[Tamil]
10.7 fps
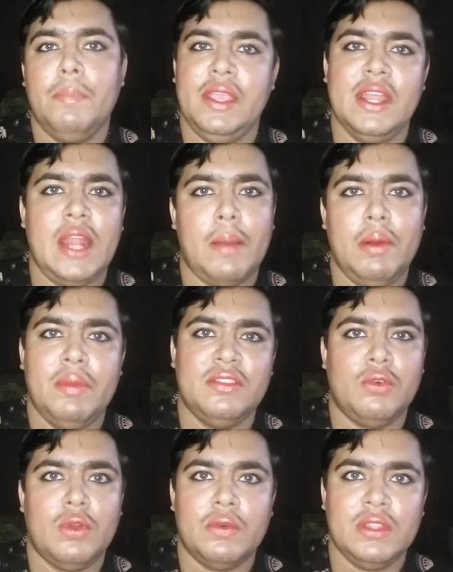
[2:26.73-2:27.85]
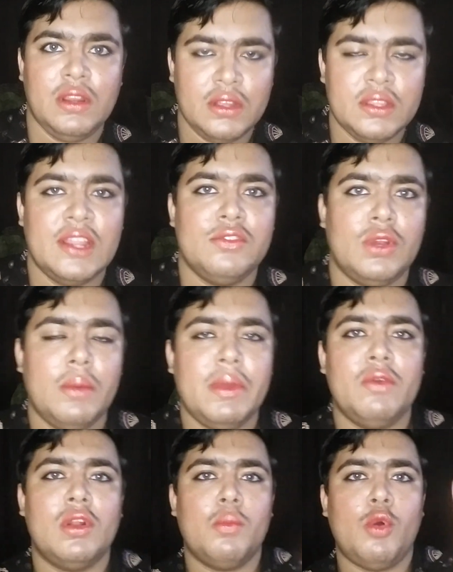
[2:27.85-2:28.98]
பிஏ டபுள் ப்ளஸ் உங்களுக்கு வந்து இருக்குது நான் சொன்ன
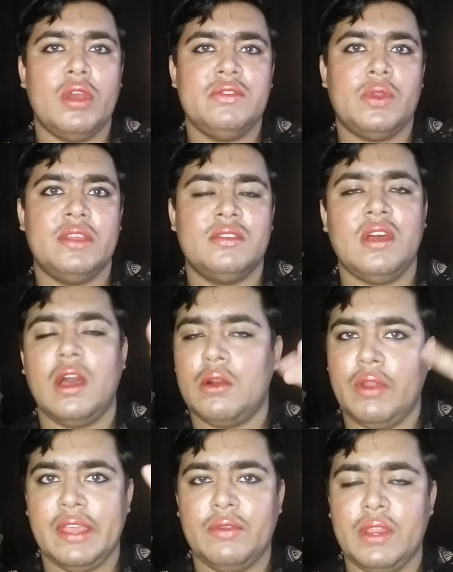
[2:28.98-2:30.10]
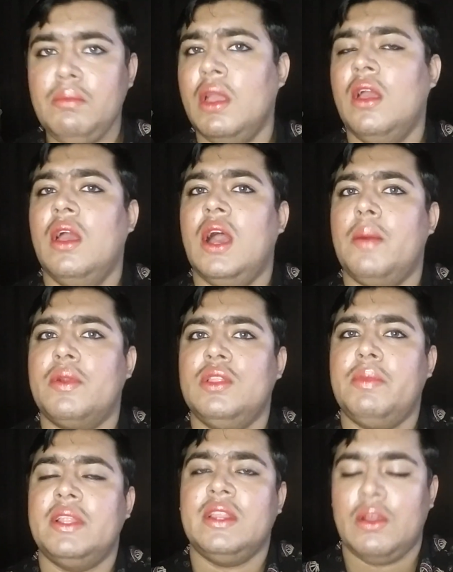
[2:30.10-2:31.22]
மாதிரி உங்களுக்கு மாய்ஸ்சரைசர் ஆர் டே க்ரீம் அப்புறம்
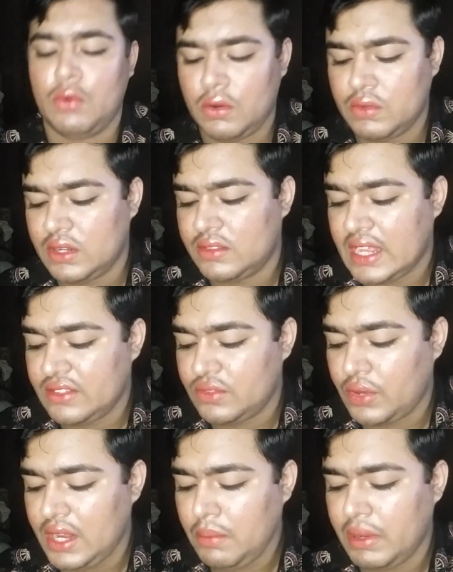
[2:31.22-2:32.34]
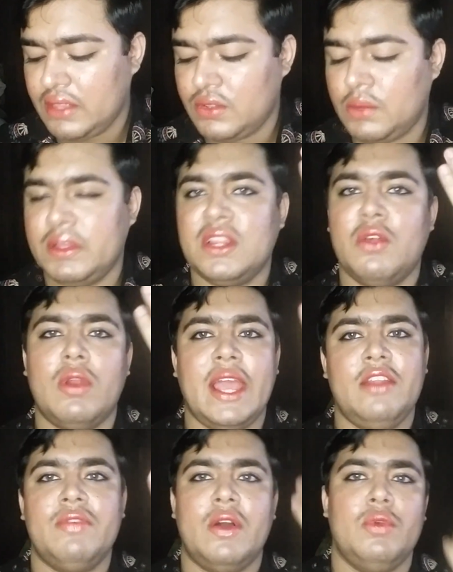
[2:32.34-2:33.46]
வந்து பார்த்திங்கன்னா உங்களுக்கு வந்து சன்ஸ்க்ரீன் ப்ளஸ் வந்து பார்த்திங்கன்னா ஒரு
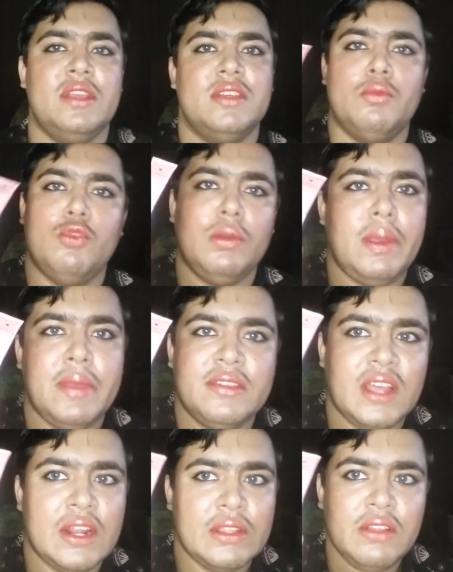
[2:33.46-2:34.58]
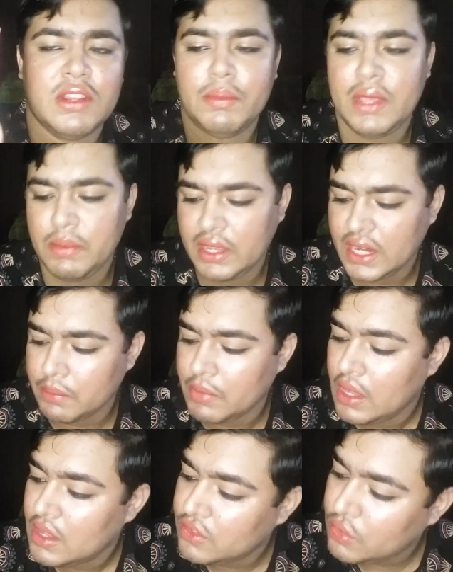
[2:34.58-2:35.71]
லைட் ஃபவுண்டேஷன் மூணுமே மிக்ஸ் ஆனால் தான் அந்த பிபி க்ரீம்
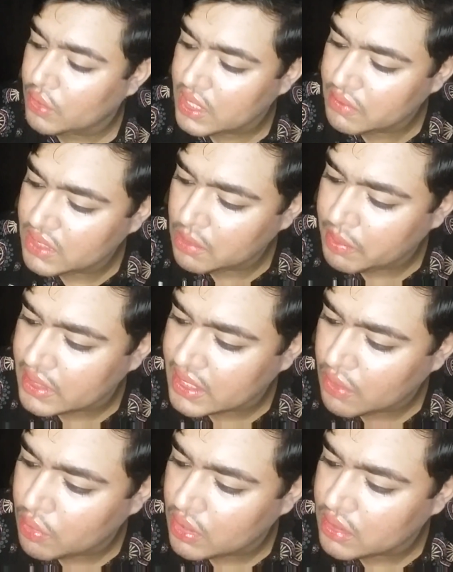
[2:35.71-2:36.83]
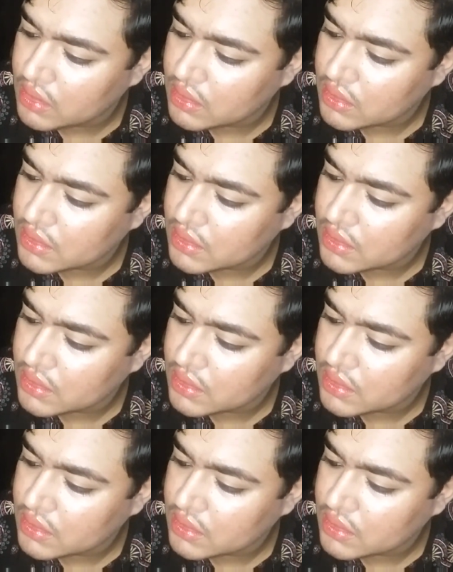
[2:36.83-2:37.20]
ஸோ இது வந்துட்டு பார்த்தீங்கன்னா உங்களுக்கு